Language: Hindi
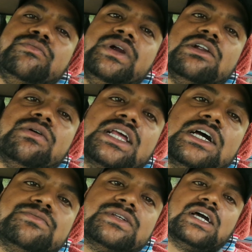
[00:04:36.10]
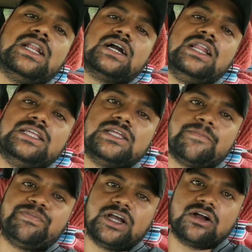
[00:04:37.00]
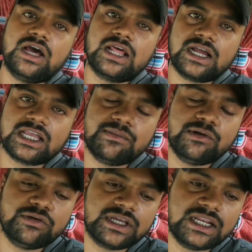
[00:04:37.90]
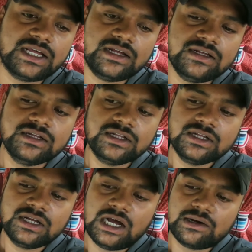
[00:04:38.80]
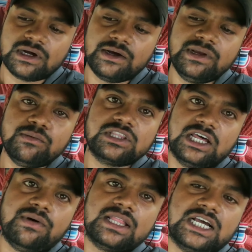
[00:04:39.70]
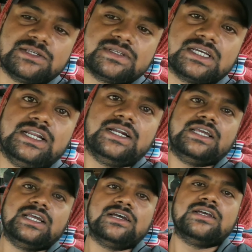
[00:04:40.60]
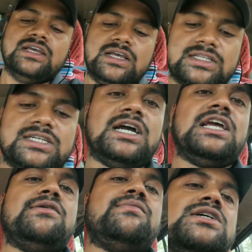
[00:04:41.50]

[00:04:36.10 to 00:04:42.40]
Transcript: अभी पेटरवाड़ के आसपास खाना खा लिया था खाना खा के अभी हम निकले हैं अब अभी हम लोग धनबाद के आसपास खड़े हैं ठीक है छाया